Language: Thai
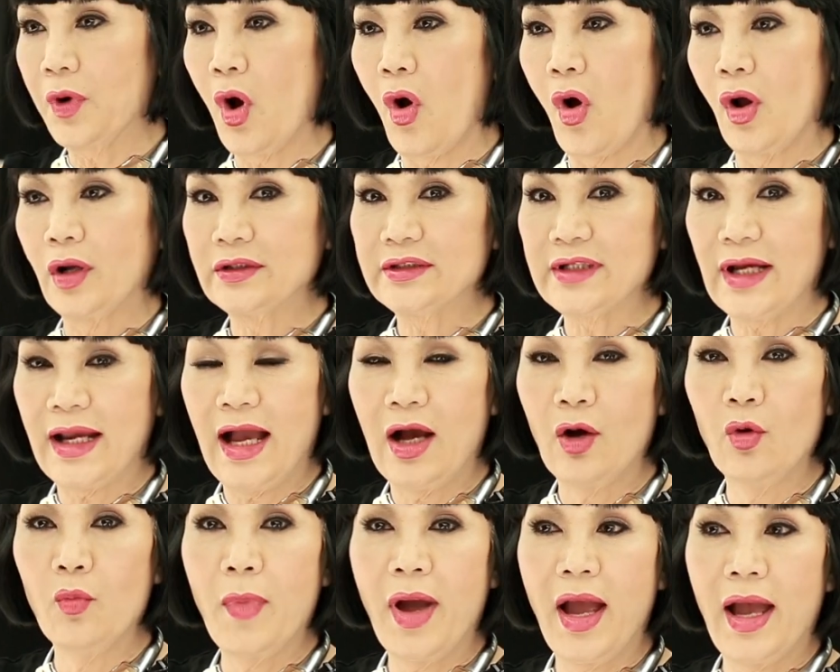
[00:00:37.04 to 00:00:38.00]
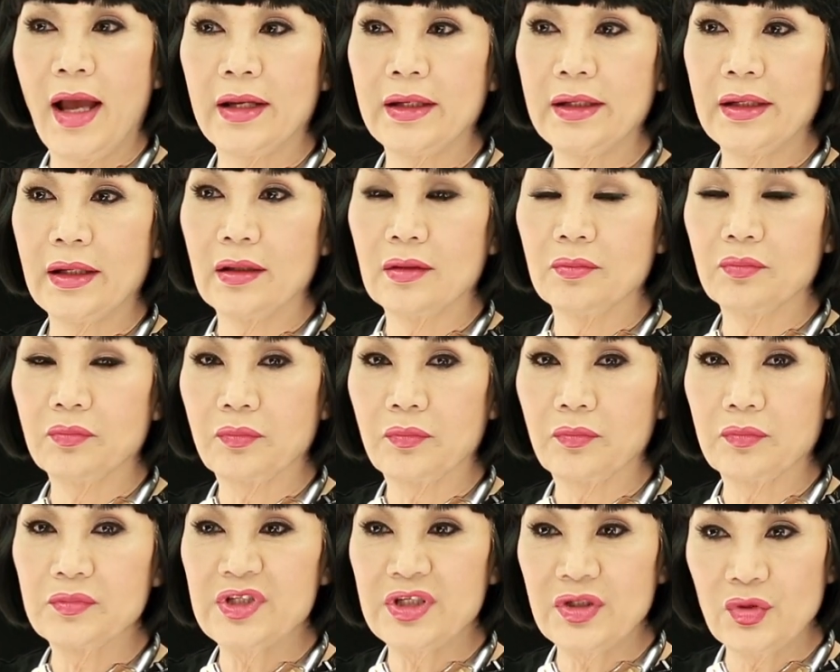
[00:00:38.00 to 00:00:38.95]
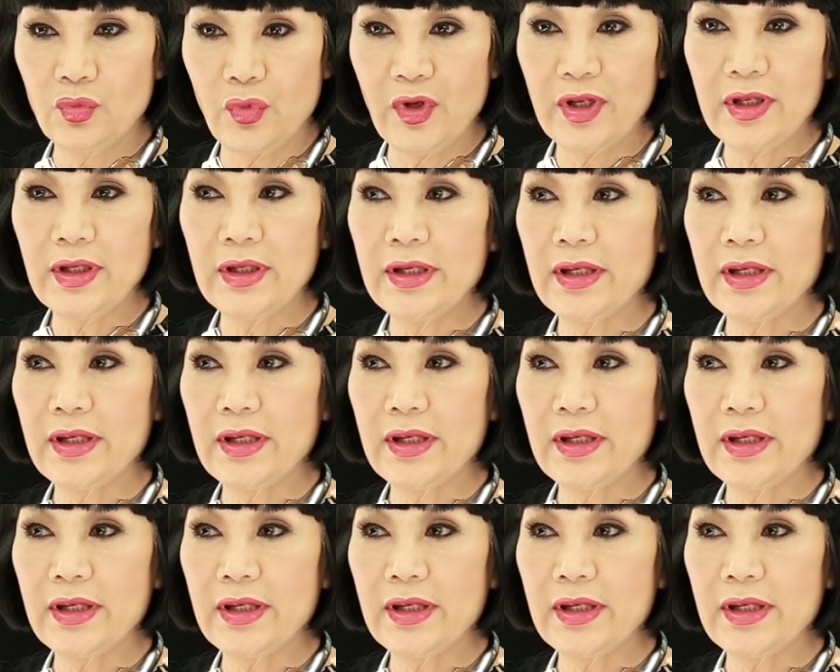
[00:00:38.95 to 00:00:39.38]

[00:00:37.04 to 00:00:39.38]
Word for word: ก่อนจะเข้ามาเนี่ยชีวิต